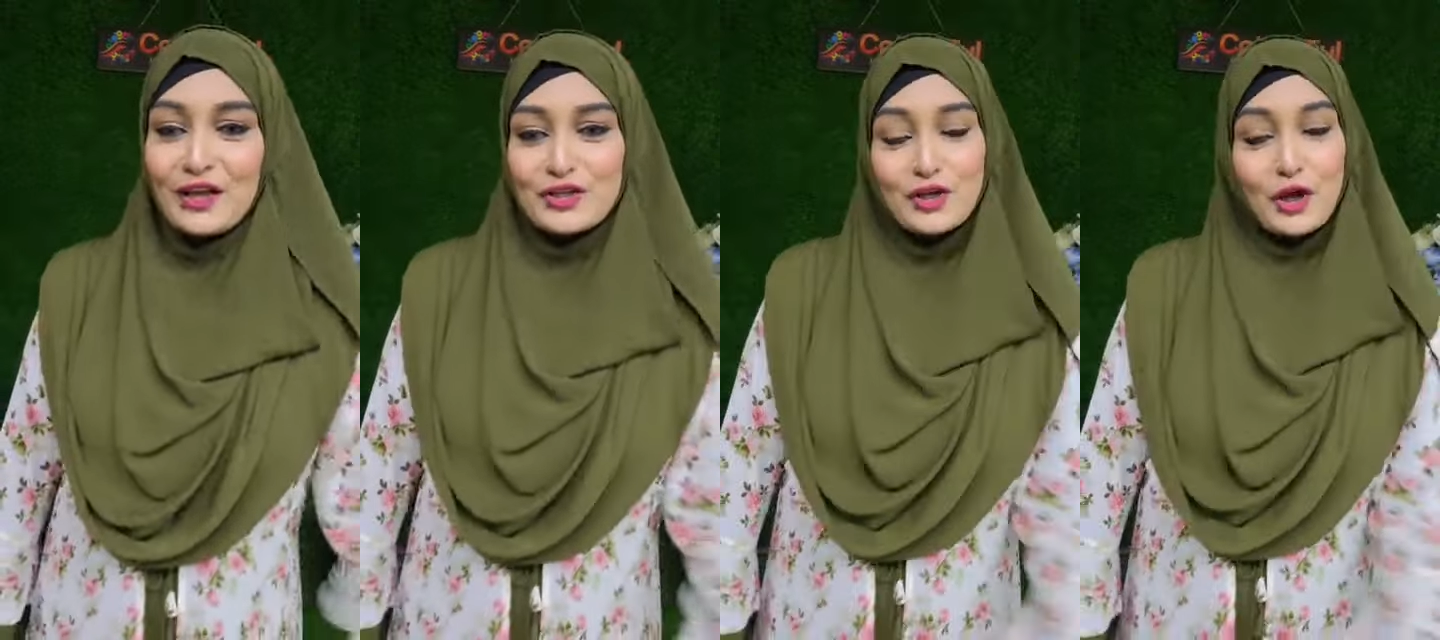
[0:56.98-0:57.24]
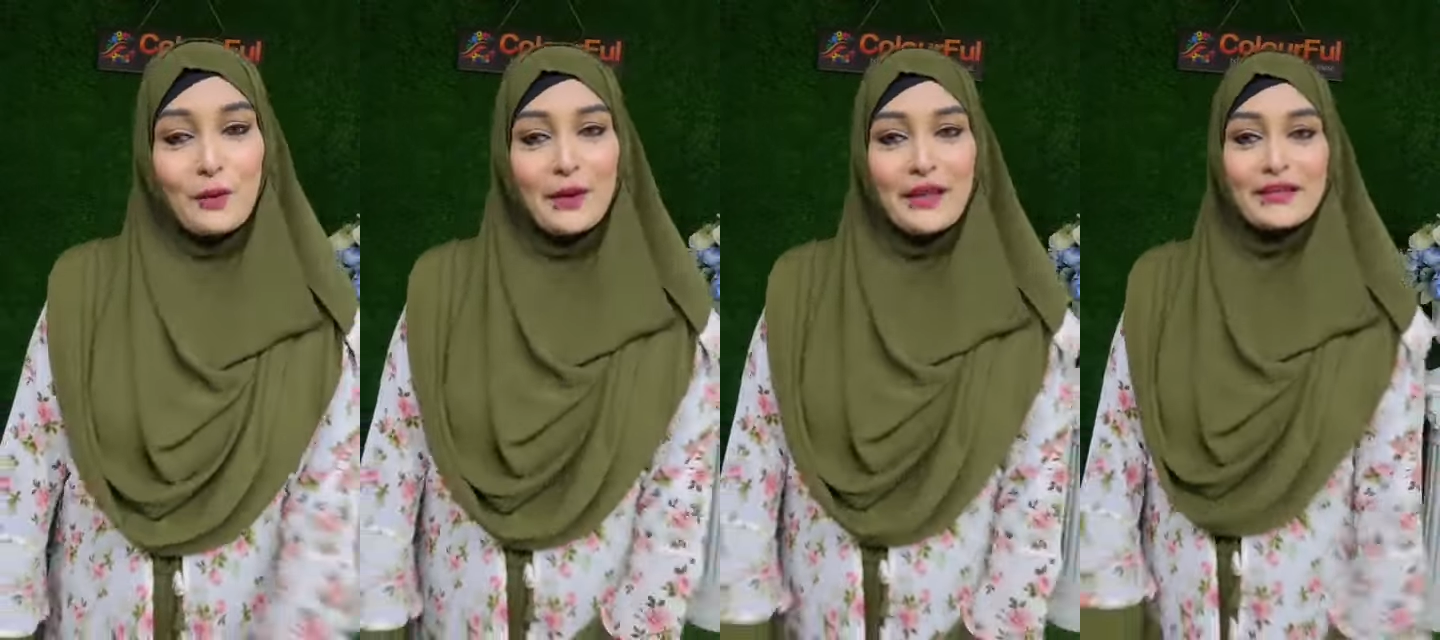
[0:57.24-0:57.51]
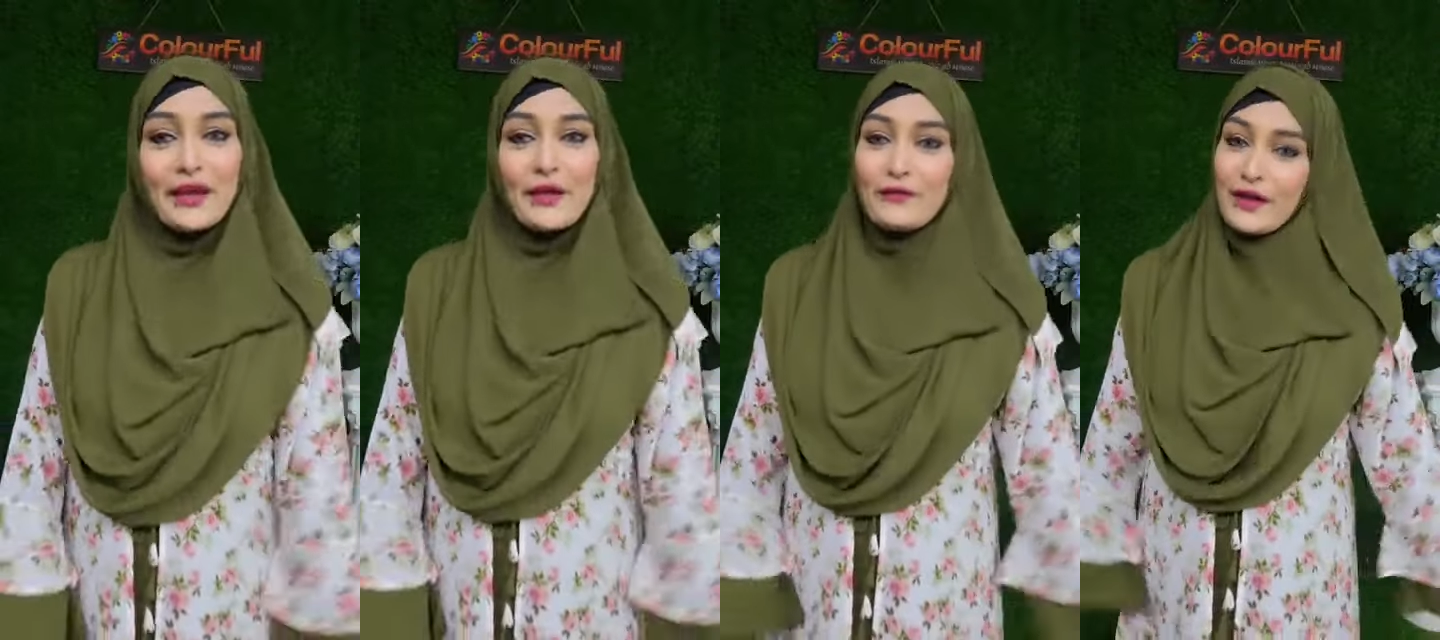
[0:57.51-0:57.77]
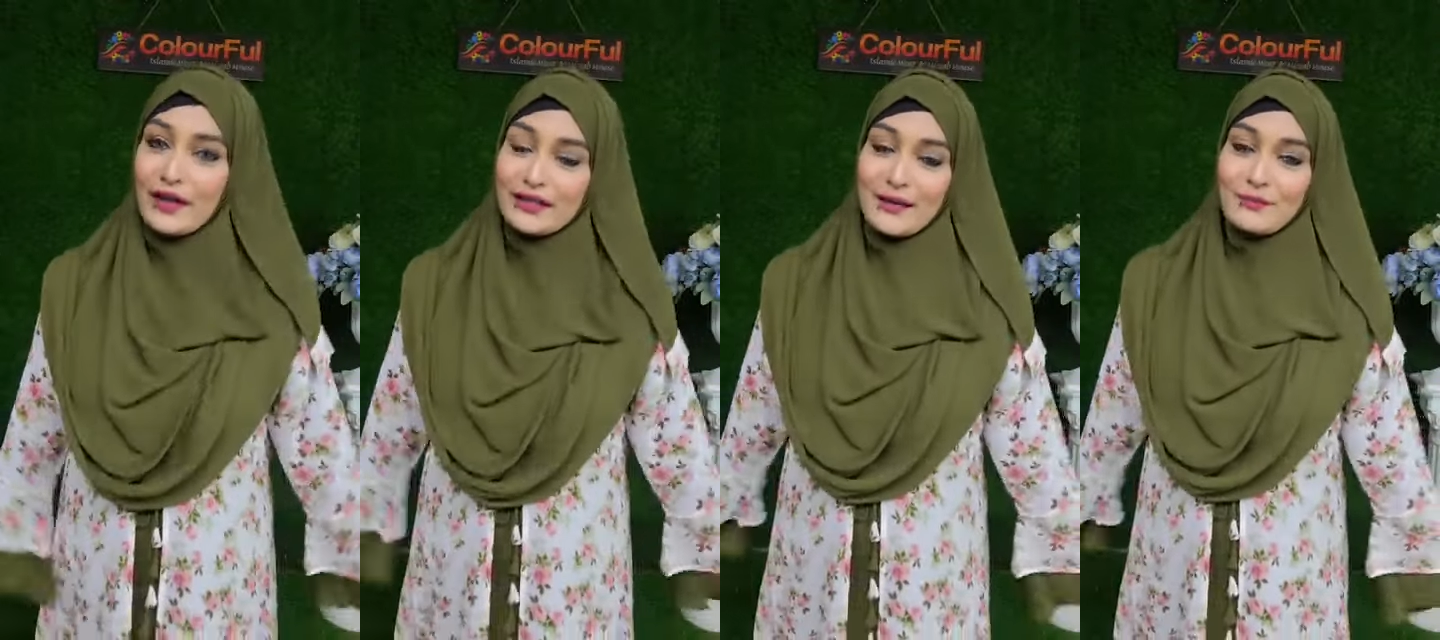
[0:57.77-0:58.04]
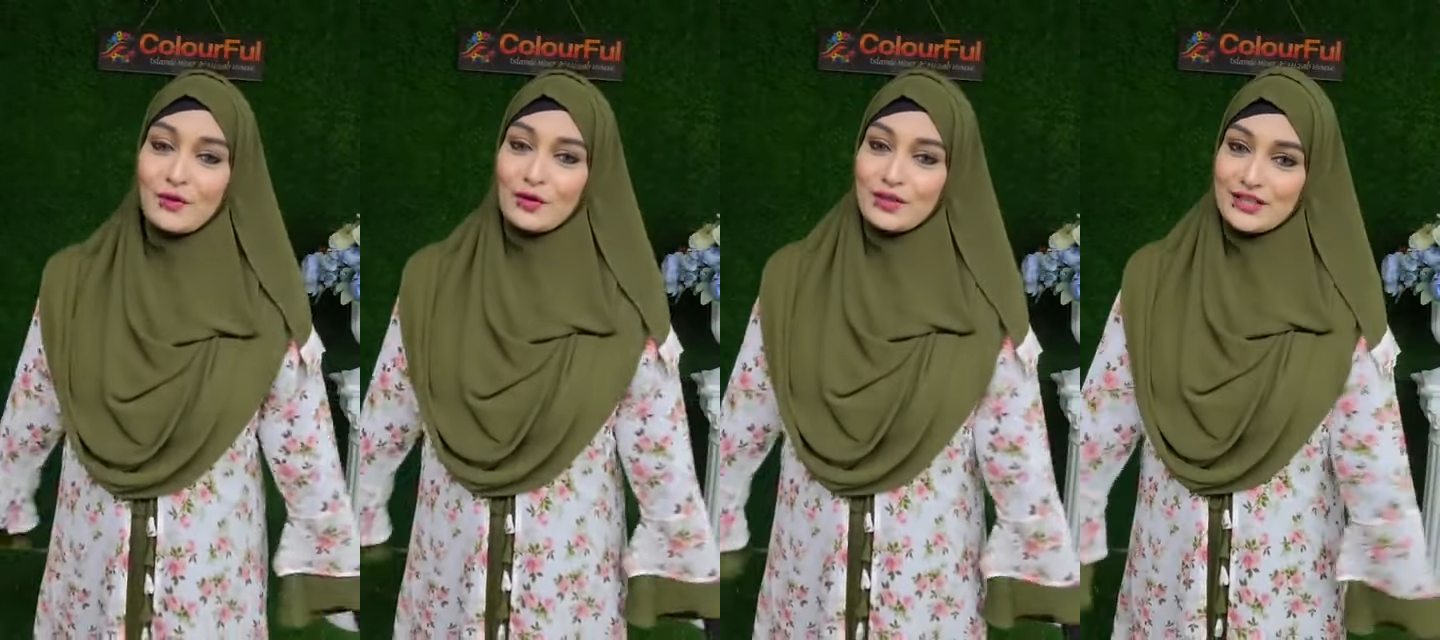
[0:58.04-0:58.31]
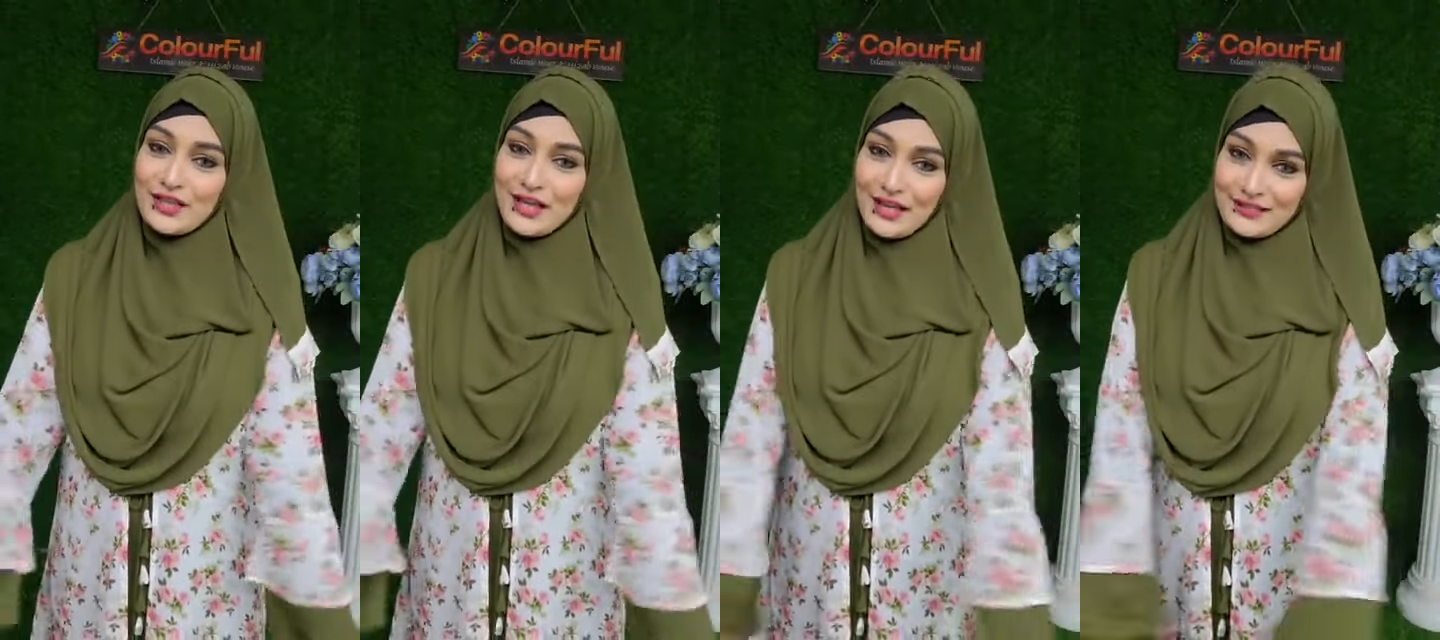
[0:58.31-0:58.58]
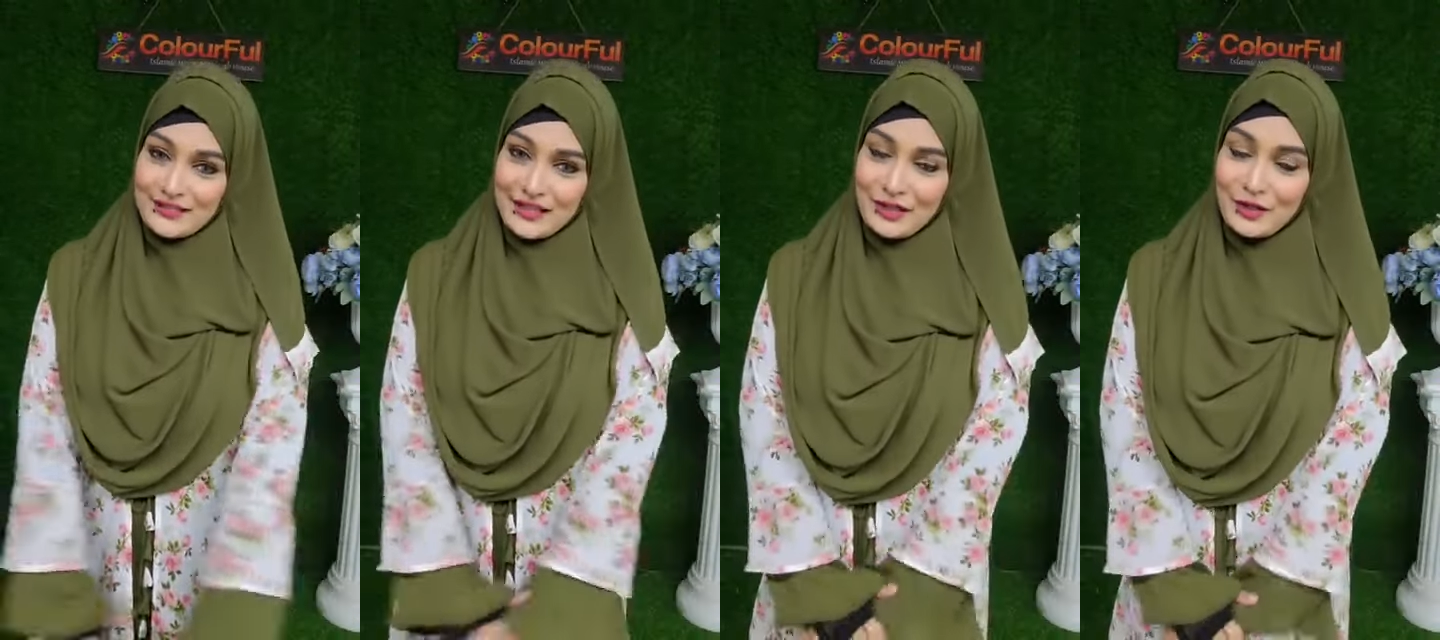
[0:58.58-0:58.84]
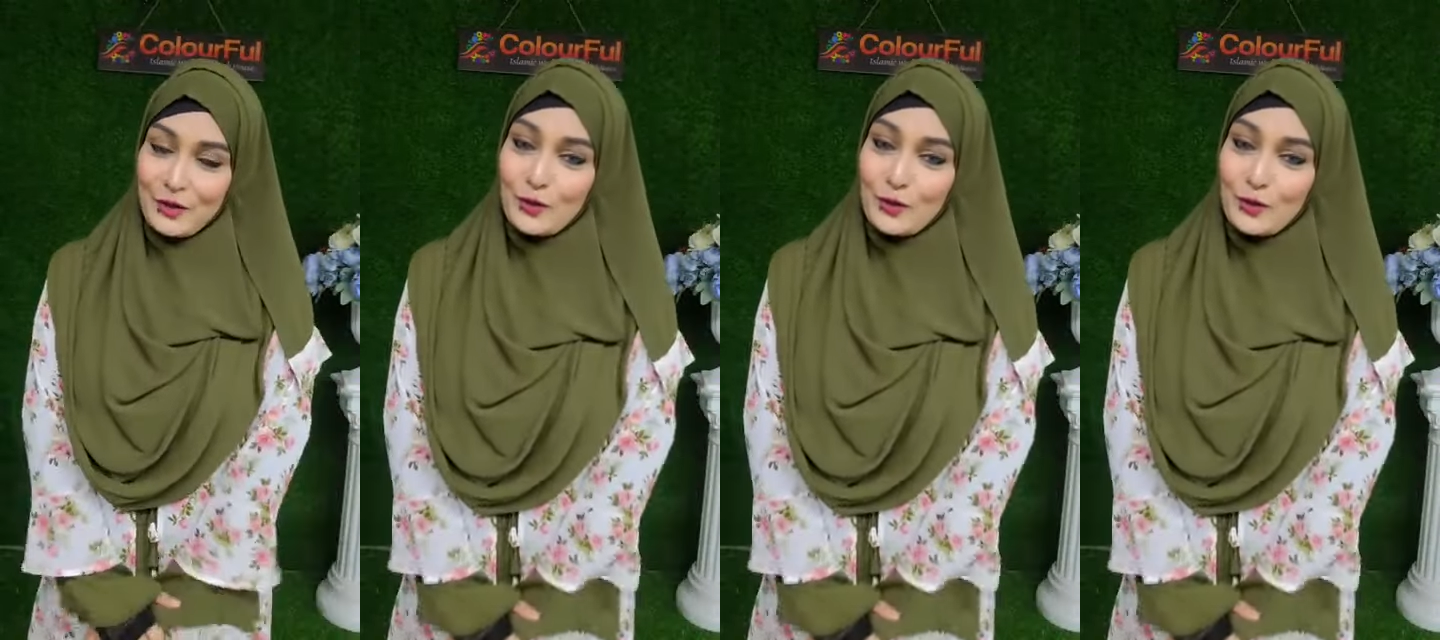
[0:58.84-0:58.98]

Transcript: সবাইকে ওয়েলকাম করছি আজকে